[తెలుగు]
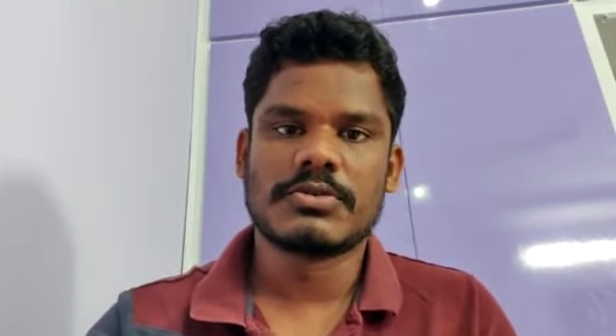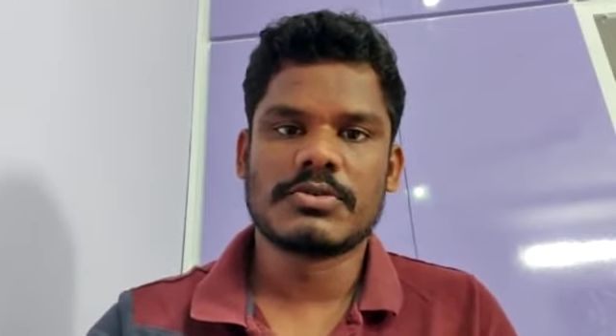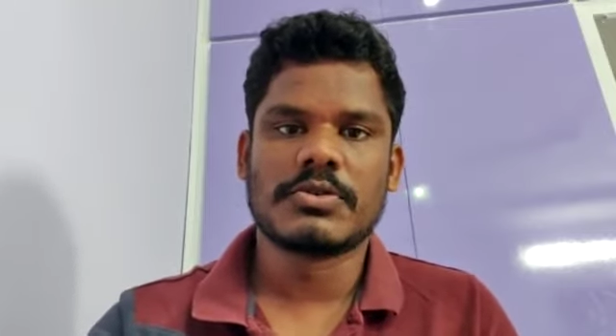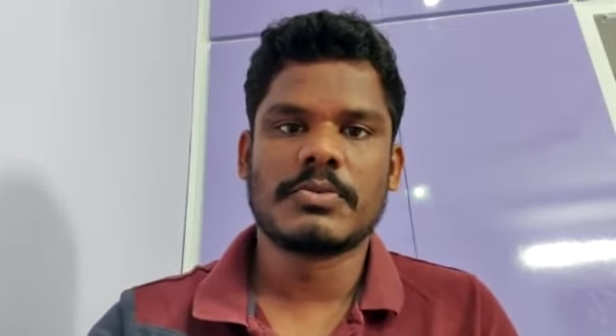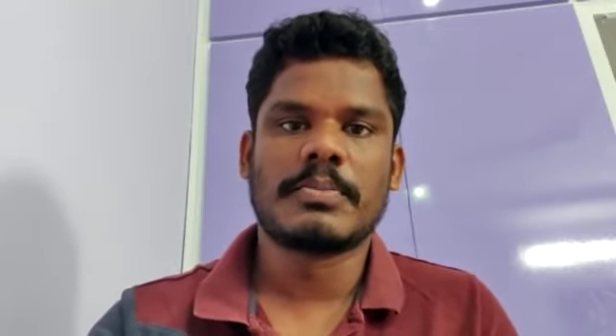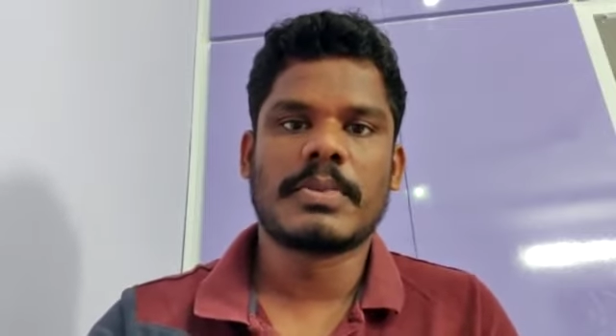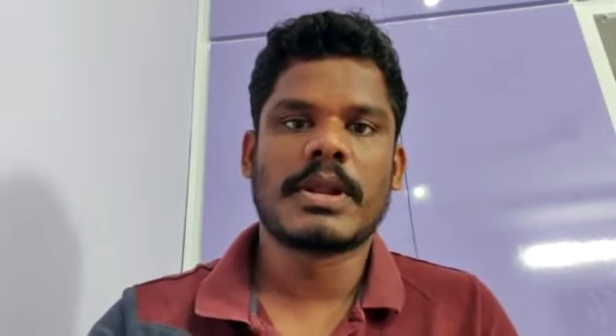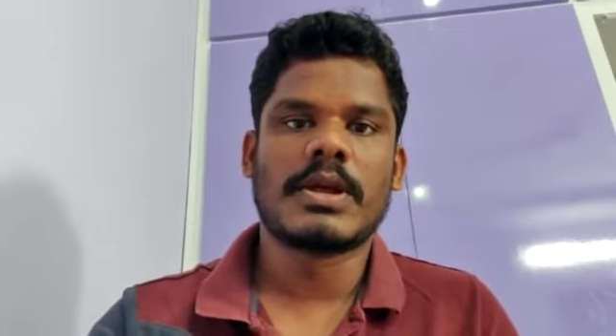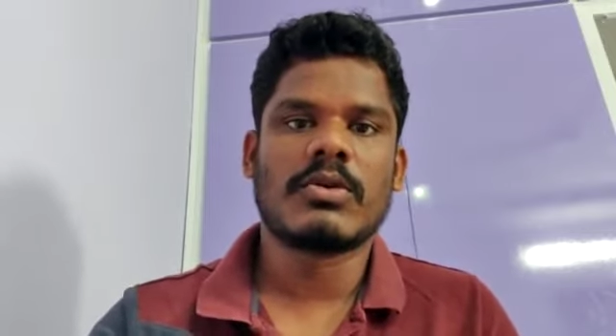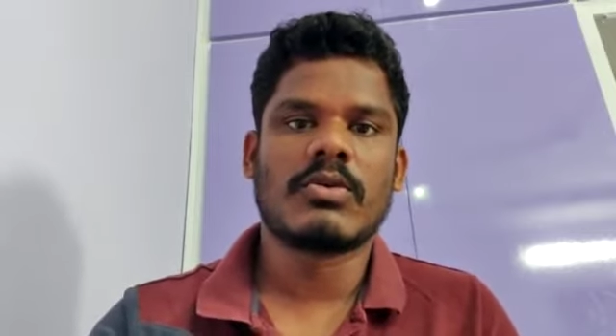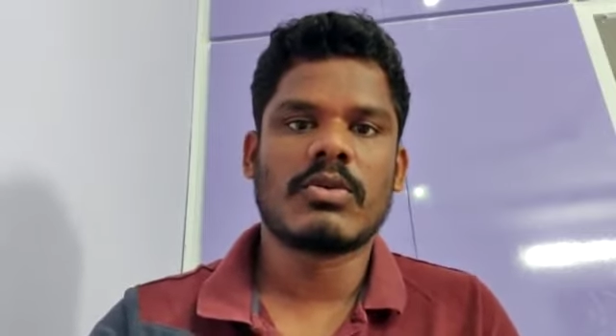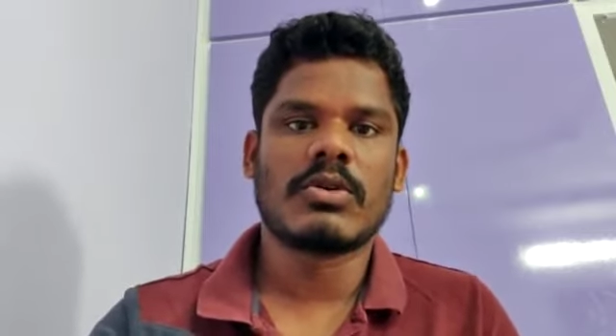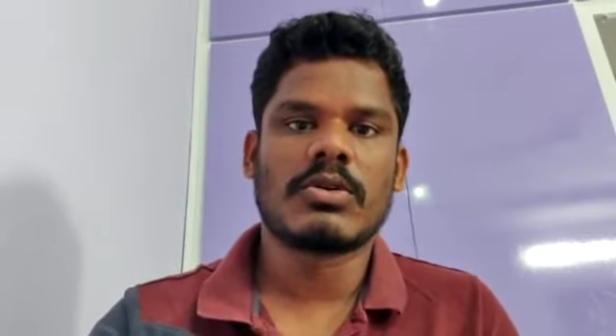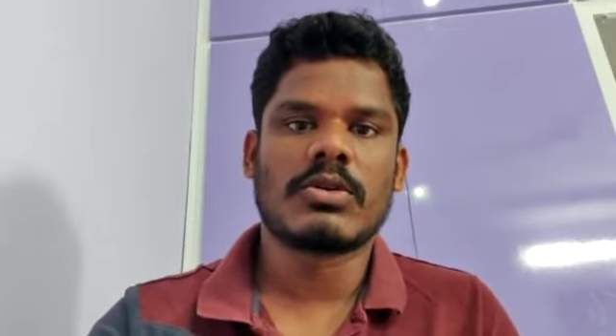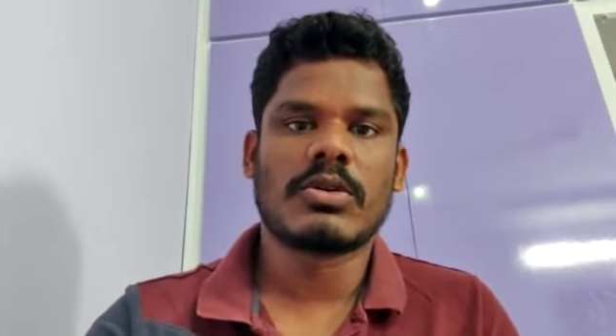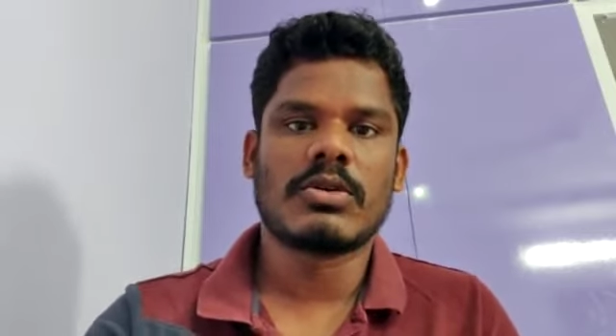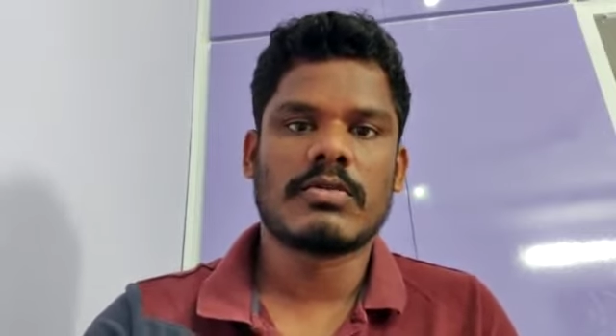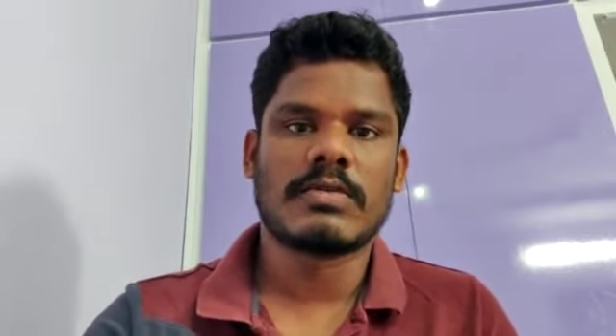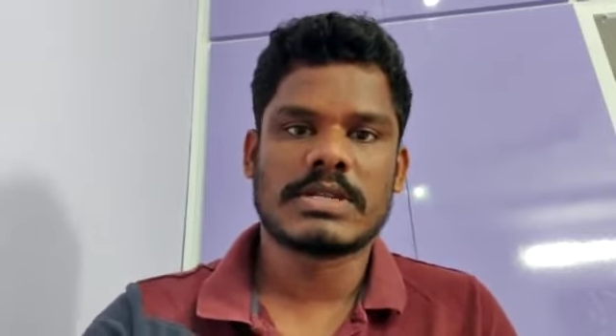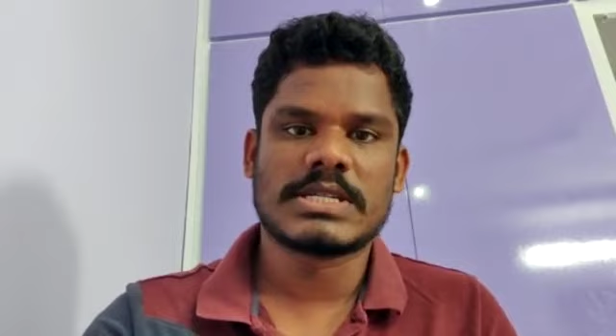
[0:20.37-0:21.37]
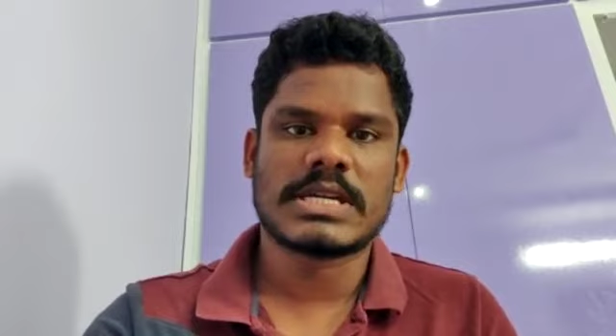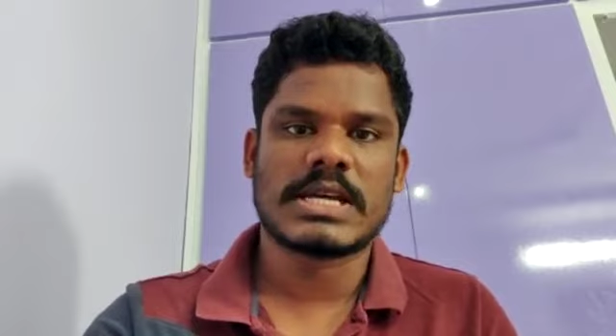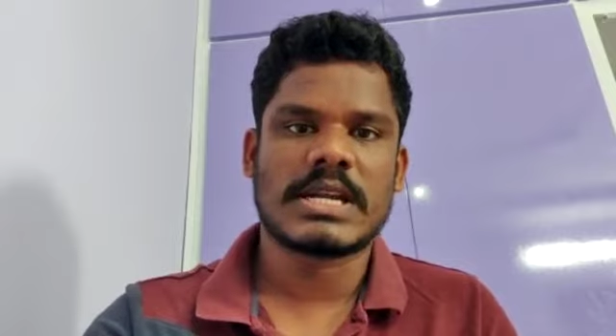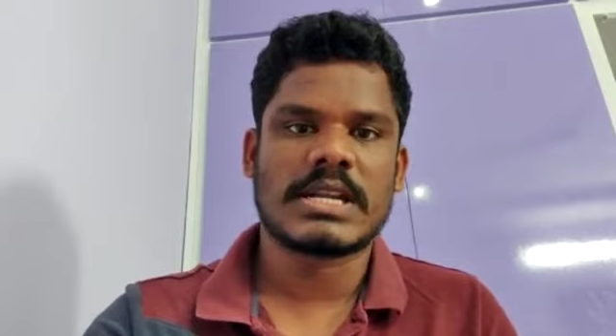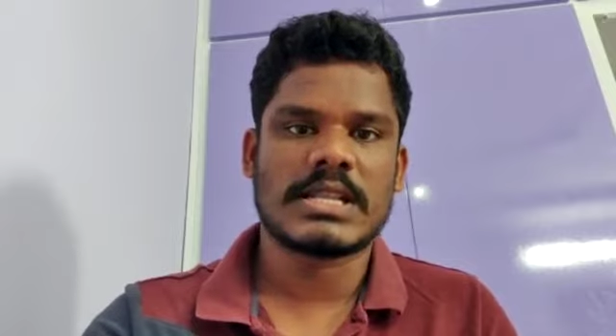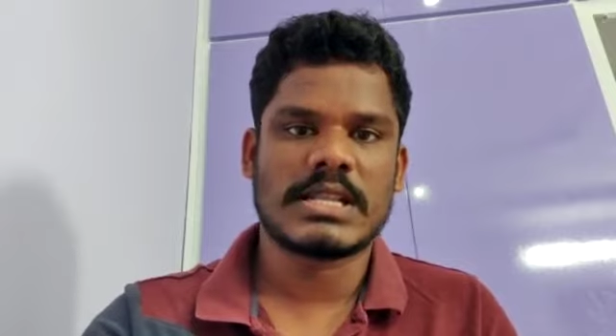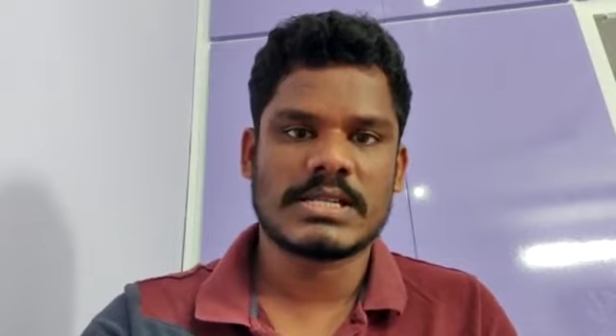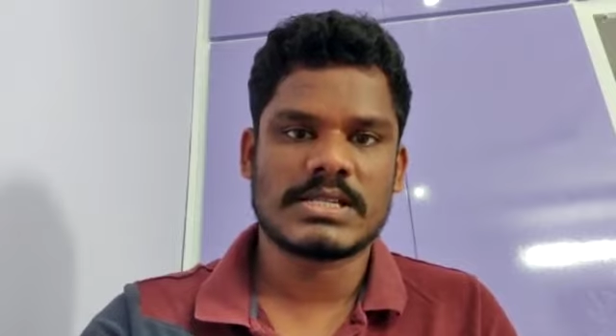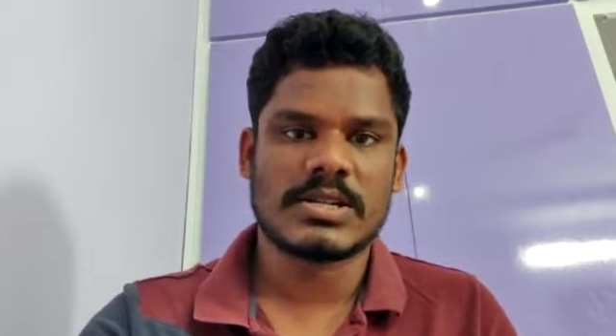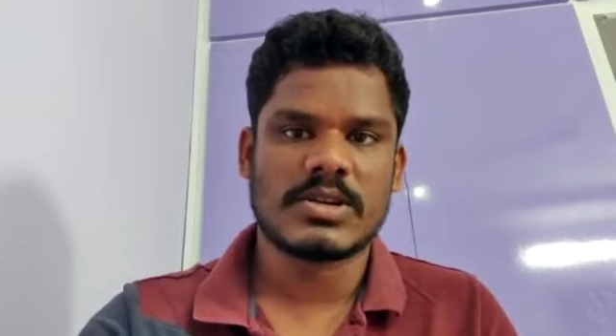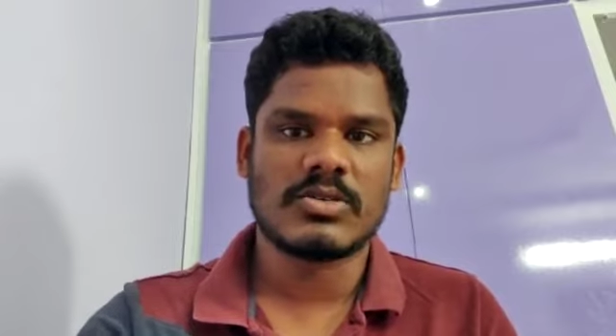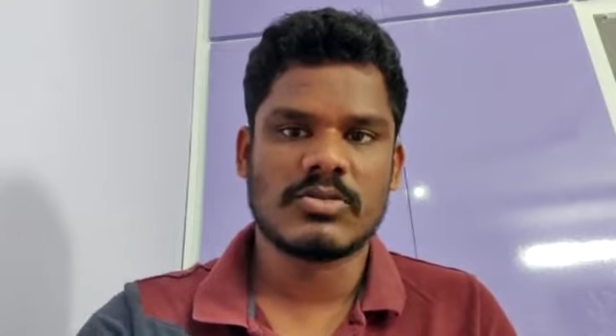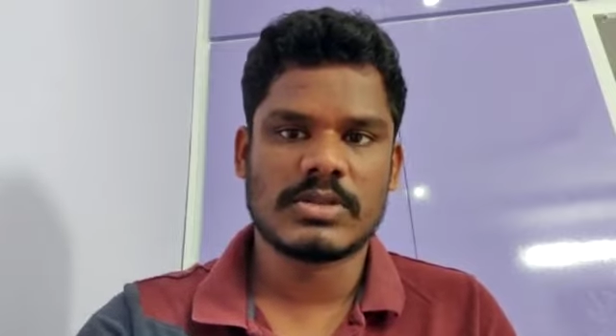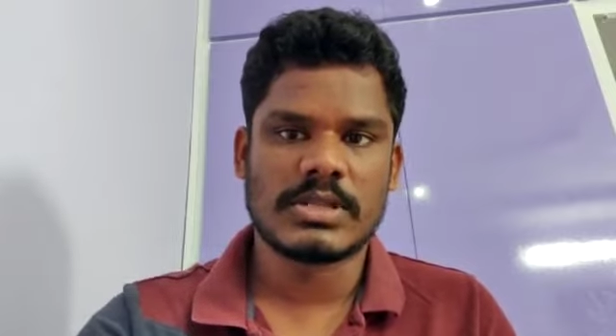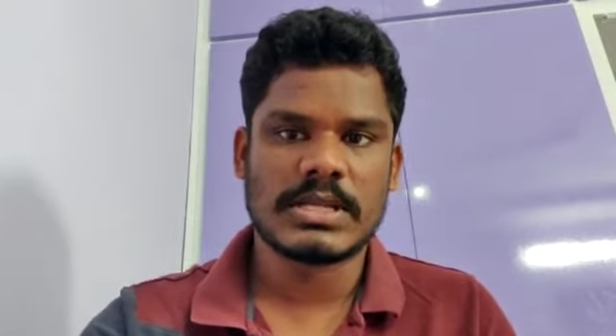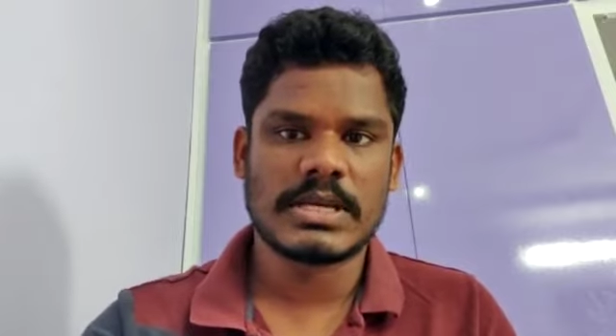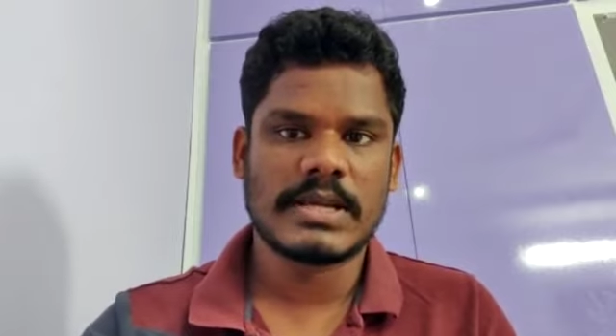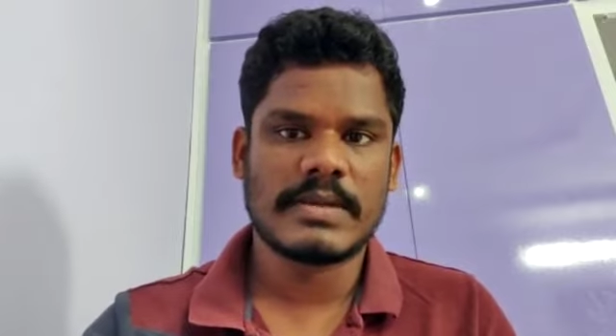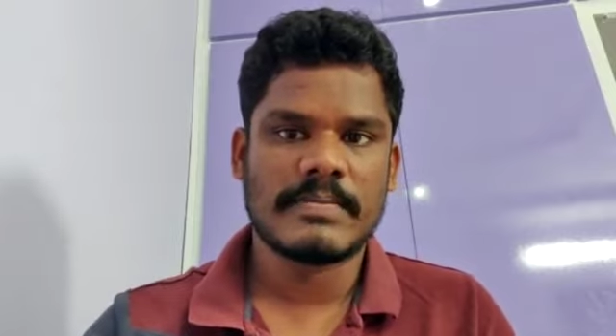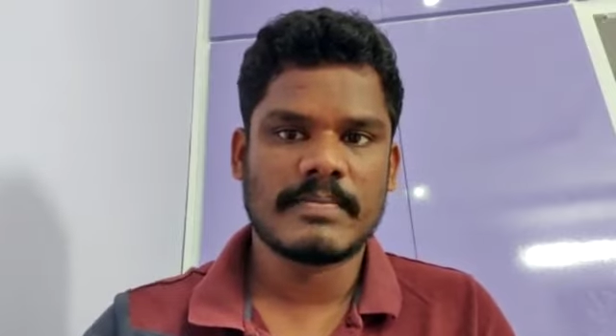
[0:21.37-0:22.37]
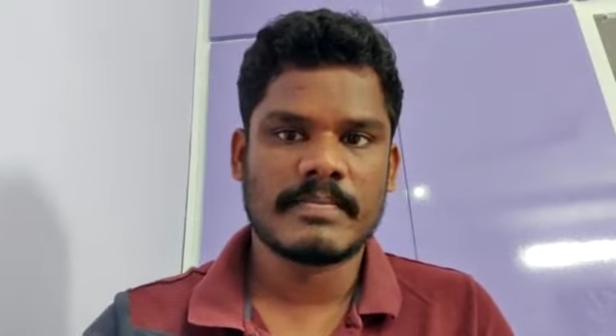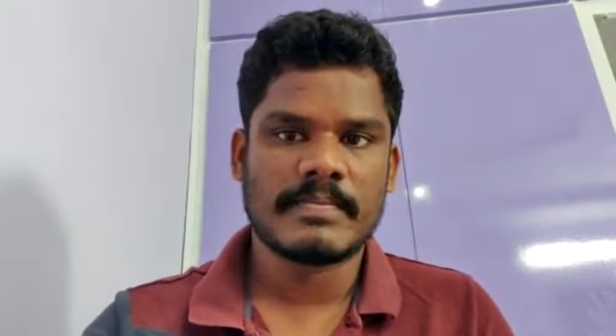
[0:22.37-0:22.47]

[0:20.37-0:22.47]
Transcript: సుప్రీంకోర్టులో విచారణ దశలో ఉంది